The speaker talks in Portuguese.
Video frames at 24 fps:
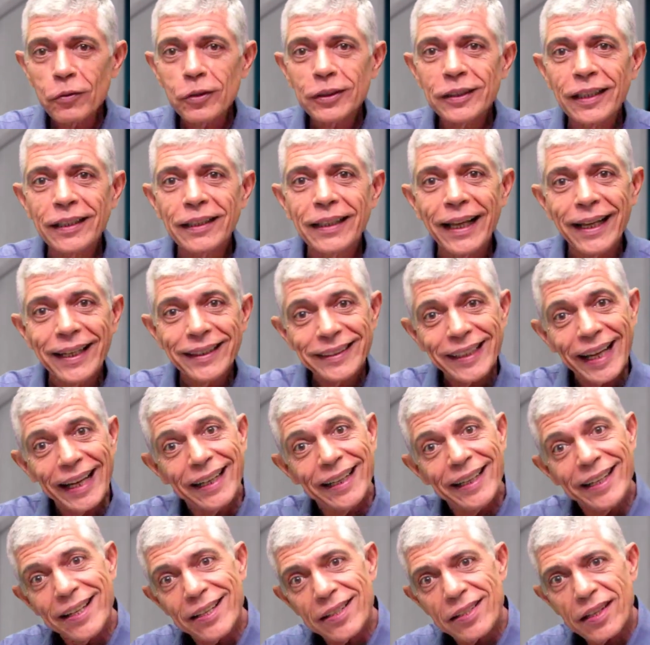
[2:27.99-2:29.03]
você tem essa
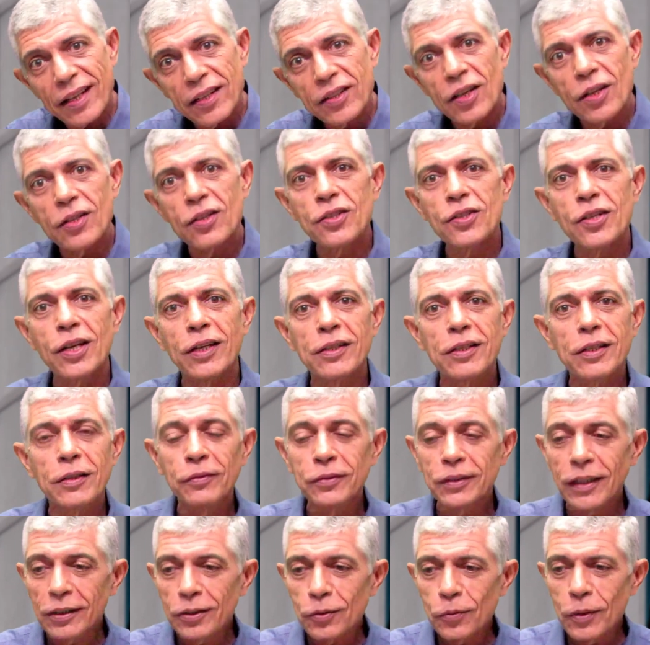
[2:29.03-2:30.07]
lista de
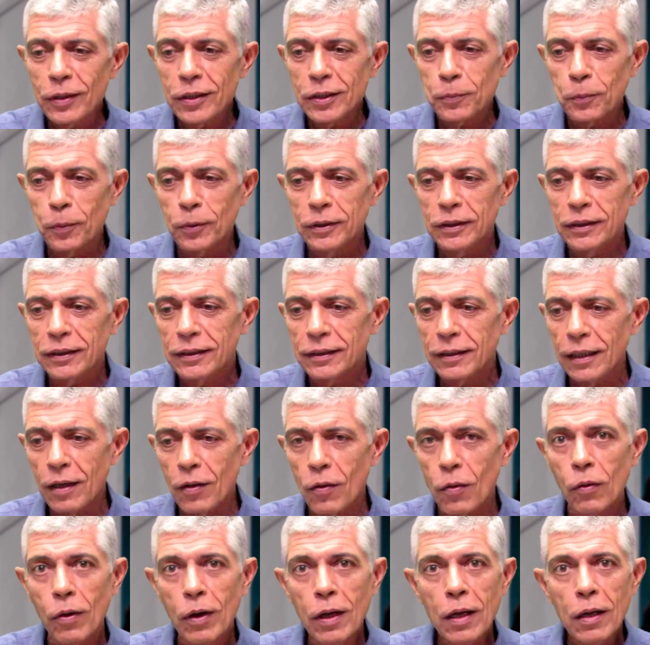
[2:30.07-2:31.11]
adjetivos à sua
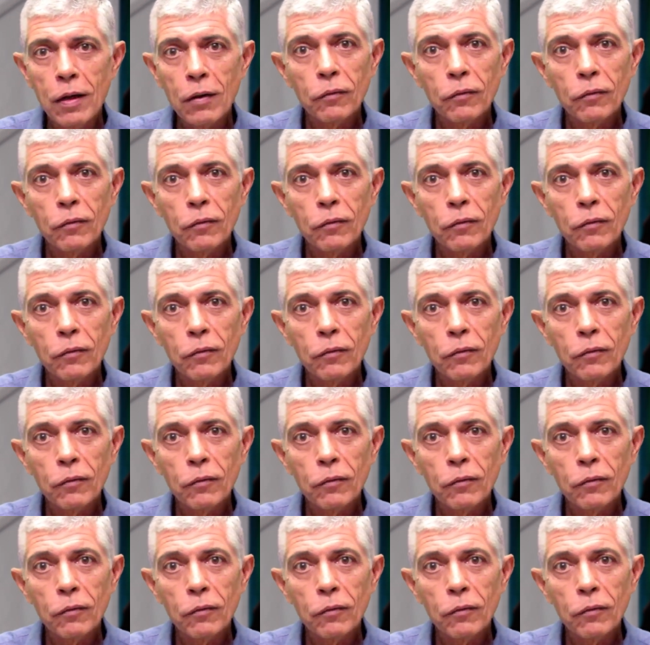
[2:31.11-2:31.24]
disposição,